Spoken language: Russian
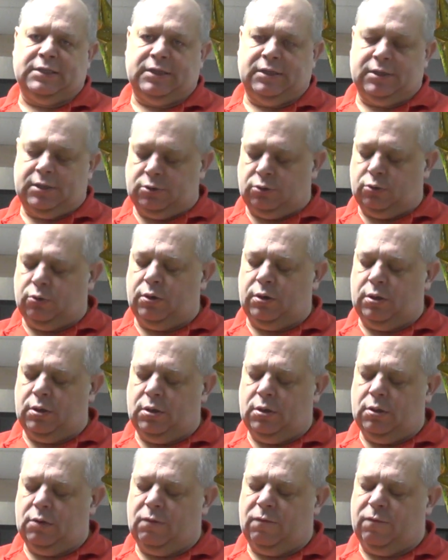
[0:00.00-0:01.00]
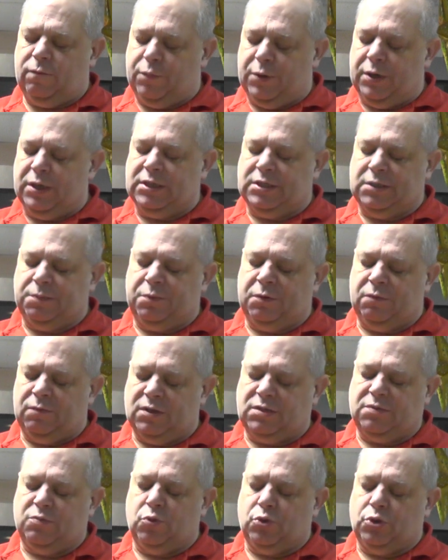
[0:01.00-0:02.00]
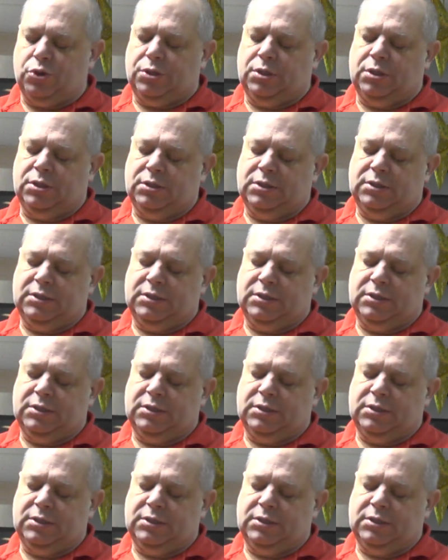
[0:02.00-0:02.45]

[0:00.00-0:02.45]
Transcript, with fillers: золотой, в принципе, возможно.